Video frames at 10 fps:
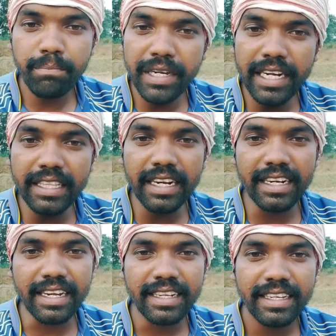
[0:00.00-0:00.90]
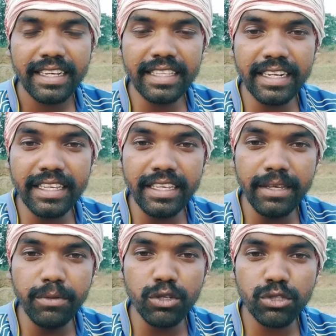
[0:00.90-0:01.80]
पीड़ित रनर इंदर की
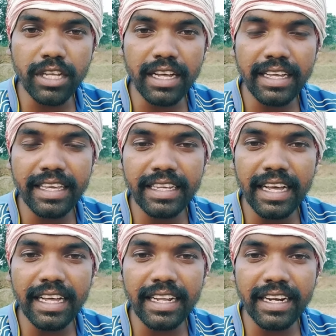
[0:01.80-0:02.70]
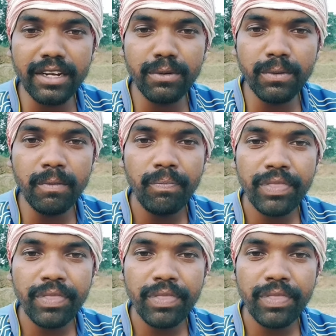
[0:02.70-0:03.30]
ई व्यवस्था एक आलार इन हूँ